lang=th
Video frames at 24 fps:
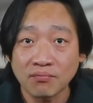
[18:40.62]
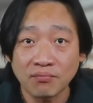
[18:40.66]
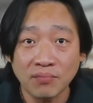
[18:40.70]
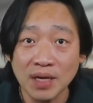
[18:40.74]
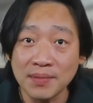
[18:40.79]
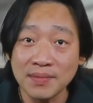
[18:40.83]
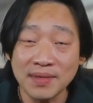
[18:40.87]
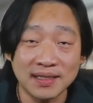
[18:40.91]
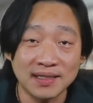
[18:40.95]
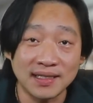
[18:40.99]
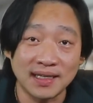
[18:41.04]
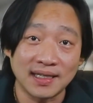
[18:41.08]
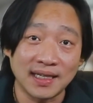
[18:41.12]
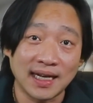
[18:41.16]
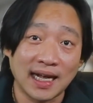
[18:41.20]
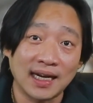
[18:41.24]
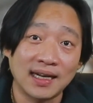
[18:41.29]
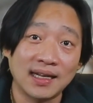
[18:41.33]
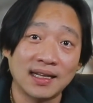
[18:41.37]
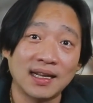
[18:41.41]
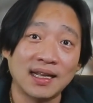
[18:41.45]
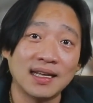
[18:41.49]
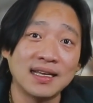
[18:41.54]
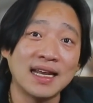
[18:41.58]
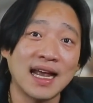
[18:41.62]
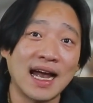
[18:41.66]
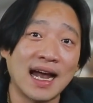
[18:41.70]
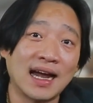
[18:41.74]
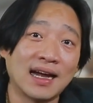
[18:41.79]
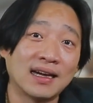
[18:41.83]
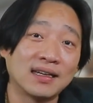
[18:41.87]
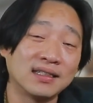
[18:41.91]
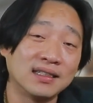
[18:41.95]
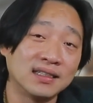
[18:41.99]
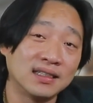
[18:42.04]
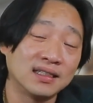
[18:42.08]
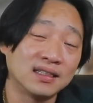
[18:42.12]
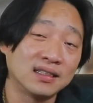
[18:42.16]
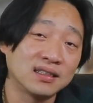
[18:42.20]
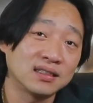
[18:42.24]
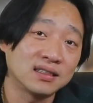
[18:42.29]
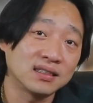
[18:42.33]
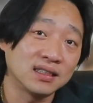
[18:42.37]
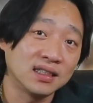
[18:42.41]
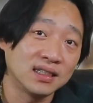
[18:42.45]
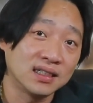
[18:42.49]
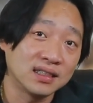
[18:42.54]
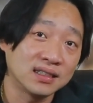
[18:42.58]
ไม่มีสิ่งนั้น และยาง
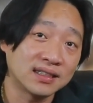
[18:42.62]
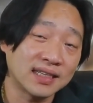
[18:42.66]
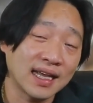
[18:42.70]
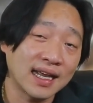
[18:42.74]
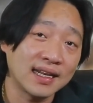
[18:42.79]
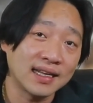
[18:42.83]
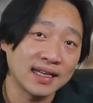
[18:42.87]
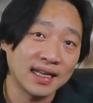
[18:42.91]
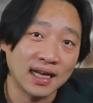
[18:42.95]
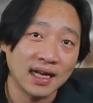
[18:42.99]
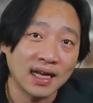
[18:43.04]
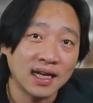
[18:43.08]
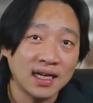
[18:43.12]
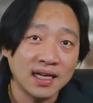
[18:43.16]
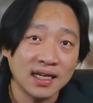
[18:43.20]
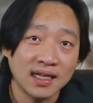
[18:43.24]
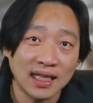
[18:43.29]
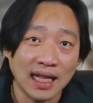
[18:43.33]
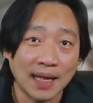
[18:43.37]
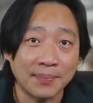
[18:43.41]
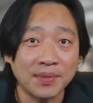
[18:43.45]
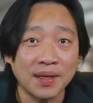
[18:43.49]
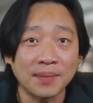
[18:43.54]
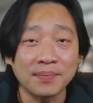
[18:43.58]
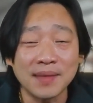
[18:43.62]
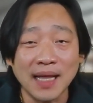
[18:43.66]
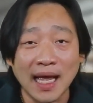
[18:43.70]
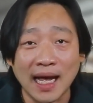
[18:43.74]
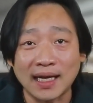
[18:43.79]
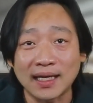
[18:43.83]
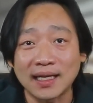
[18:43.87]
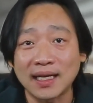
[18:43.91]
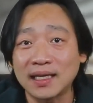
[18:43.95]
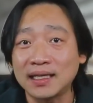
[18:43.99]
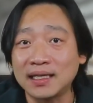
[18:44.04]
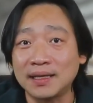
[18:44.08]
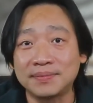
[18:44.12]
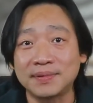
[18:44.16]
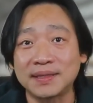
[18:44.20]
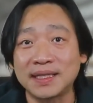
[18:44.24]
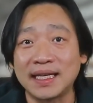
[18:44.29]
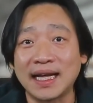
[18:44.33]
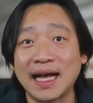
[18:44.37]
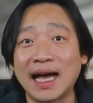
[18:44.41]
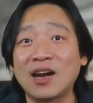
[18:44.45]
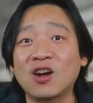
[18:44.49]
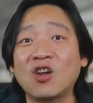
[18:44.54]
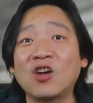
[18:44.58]
1 1เส้นเนี่ย รับน้ำหนักได้เกือบ
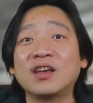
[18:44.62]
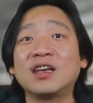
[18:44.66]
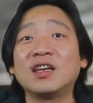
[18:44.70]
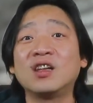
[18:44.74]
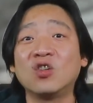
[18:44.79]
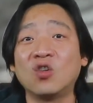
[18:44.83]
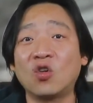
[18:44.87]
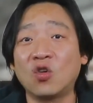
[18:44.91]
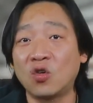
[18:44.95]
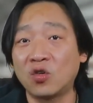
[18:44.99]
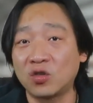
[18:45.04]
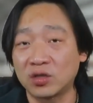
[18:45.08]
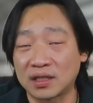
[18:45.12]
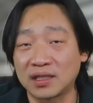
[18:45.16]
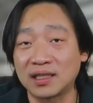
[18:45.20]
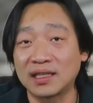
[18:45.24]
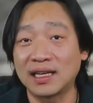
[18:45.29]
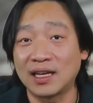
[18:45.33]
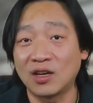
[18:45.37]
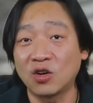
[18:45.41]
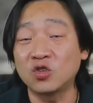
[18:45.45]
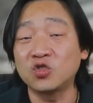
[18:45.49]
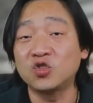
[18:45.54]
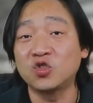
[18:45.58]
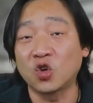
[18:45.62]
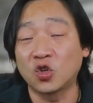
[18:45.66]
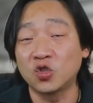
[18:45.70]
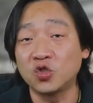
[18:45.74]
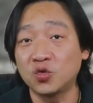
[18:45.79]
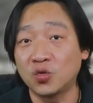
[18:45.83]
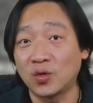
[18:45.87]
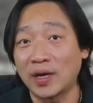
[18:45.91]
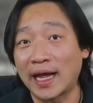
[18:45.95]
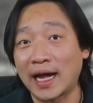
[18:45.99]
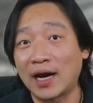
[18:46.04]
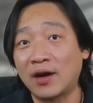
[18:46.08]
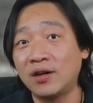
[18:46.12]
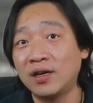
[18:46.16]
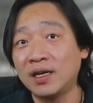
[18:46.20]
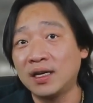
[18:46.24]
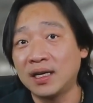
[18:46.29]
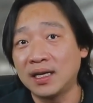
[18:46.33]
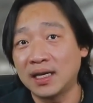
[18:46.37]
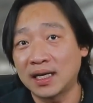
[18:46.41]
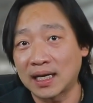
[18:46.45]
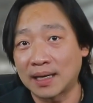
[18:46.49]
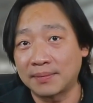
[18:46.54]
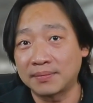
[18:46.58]
4ห้ากิโลในรถยนต์อยู่แล้ว
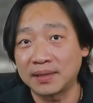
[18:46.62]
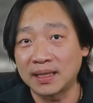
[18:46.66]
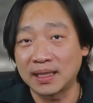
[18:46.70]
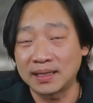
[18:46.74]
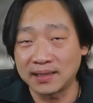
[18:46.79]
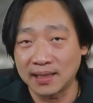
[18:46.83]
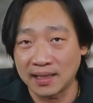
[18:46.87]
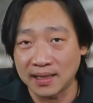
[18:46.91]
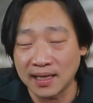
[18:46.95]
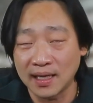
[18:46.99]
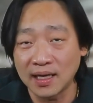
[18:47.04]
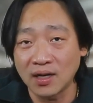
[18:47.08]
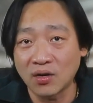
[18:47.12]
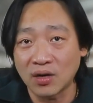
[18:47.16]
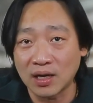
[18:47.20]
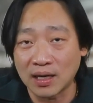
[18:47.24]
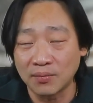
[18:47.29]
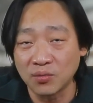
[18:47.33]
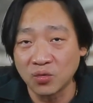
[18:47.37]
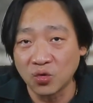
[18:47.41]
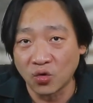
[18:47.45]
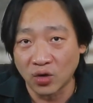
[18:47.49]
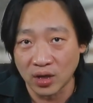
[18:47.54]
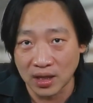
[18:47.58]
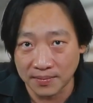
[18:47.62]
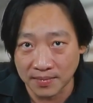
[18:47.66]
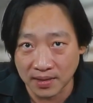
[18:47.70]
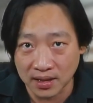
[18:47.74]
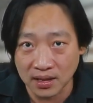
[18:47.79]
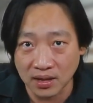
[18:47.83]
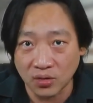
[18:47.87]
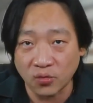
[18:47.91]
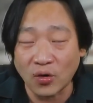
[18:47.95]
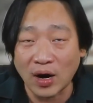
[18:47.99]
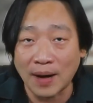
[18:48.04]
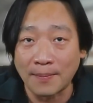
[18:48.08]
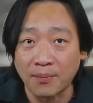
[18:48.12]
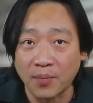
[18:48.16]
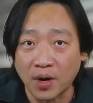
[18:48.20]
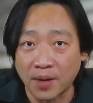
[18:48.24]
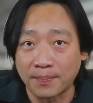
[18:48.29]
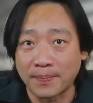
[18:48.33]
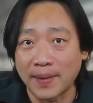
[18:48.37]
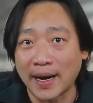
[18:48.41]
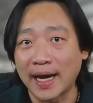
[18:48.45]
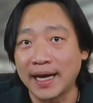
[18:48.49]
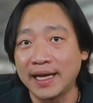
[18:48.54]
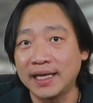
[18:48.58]
นะครับ ในสิ่งที่เราคำนวณเนี่ย มันคือความปล
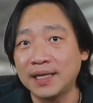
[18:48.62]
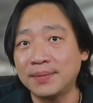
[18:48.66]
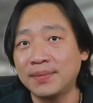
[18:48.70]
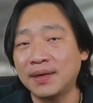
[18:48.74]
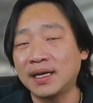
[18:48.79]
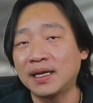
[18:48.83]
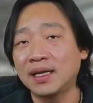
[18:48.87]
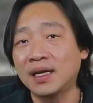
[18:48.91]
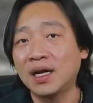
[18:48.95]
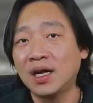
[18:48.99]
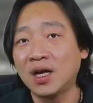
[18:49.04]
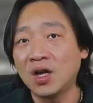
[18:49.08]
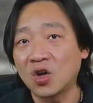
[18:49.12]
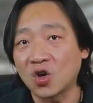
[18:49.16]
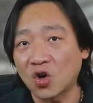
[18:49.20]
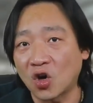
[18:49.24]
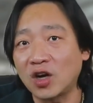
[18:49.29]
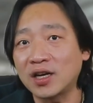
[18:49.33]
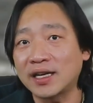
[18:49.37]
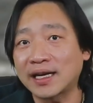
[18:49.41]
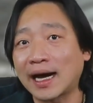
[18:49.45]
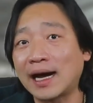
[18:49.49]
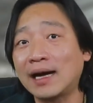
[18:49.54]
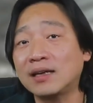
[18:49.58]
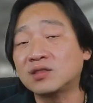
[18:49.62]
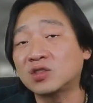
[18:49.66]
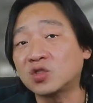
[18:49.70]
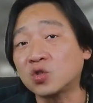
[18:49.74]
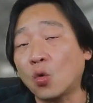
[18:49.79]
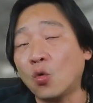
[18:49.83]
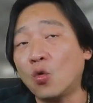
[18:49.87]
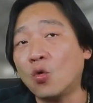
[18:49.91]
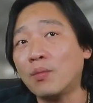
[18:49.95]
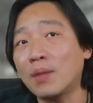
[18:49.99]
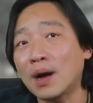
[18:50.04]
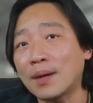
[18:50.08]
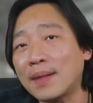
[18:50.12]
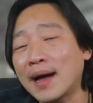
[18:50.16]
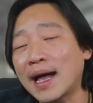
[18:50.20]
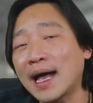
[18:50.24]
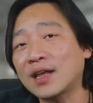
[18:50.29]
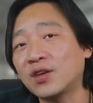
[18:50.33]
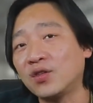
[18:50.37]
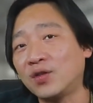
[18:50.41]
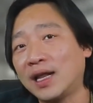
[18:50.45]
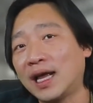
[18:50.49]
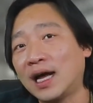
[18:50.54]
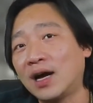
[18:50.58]
อดภัยที่เป็นค่อนข้างสูง
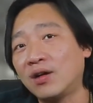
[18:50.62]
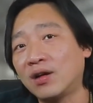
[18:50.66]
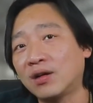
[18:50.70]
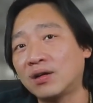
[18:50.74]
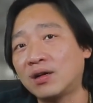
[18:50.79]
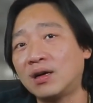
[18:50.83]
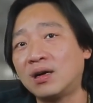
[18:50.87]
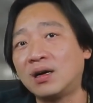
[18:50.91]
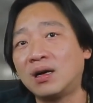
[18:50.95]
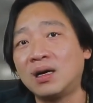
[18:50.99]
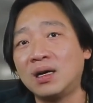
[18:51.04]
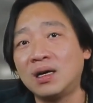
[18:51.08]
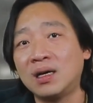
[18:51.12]
มากๆอยู่แล้ว แล้วก็